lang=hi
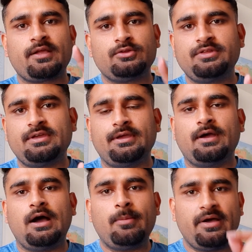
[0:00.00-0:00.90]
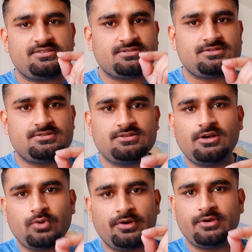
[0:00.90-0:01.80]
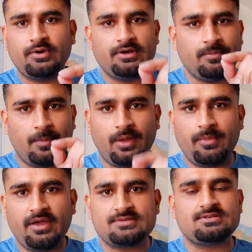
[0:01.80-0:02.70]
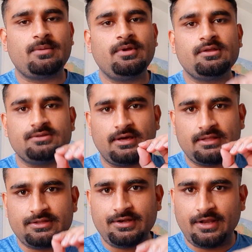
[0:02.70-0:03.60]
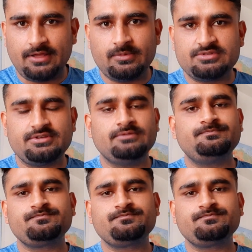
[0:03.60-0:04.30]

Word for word: तो देखिए अब एस एस सी सी ट्वेंटी ट्वेंटी मई में एग्ज़ाम है ज़्यादा दिन नहीं बचे हैं